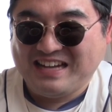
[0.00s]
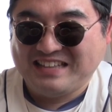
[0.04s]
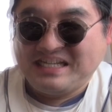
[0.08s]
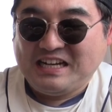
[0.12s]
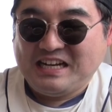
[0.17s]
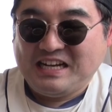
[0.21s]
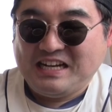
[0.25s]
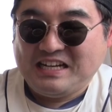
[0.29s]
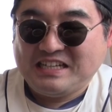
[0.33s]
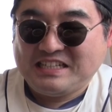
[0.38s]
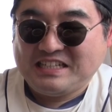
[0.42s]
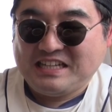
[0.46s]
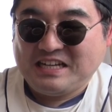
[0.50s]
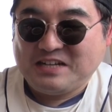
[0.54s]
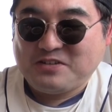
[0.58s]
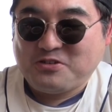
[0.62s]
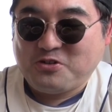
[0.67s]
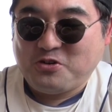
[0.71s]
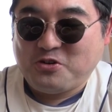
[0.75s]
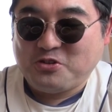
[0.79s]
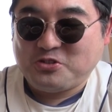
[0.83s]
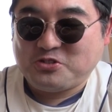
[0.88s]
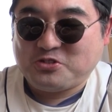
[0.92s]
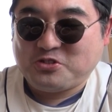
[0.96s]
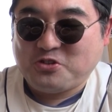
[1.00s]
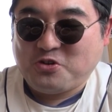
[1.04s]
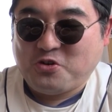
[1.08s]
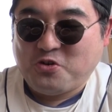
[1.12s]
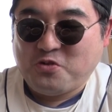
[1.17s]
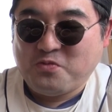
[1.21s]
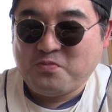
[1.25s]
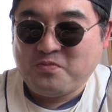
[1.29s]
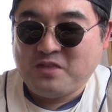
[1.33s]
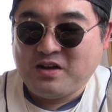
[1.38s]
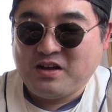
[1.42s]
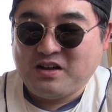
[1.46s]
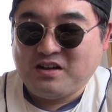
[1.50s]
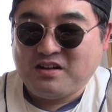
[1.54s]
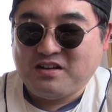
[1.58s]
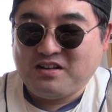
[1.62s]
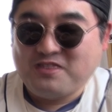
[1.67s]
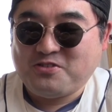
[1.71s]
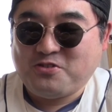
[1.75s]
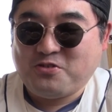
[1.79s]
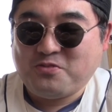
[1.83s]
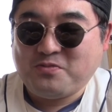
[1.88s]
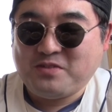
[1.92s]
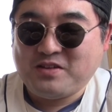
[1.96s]
あか、こう、ちょ、ほんま、
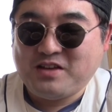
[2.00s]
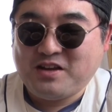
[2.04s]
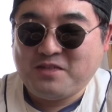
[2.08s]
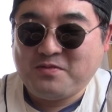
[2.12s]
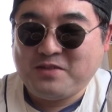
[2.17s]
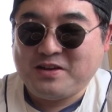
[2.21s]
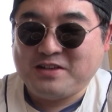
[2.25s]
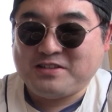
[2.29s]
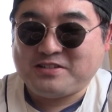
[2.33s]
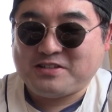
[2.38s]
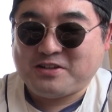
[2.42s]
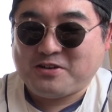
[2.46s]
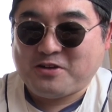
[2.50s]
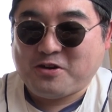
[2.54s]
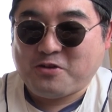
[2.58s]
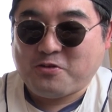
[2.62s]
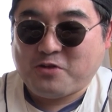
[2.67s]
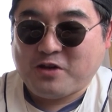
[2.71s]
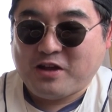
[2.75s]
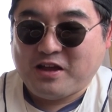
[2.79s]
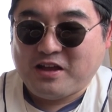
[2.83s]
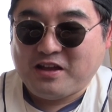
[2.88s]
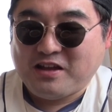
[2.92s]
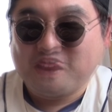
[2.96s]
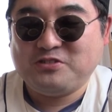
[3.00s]
ほんまやばいんちゃうか、これ。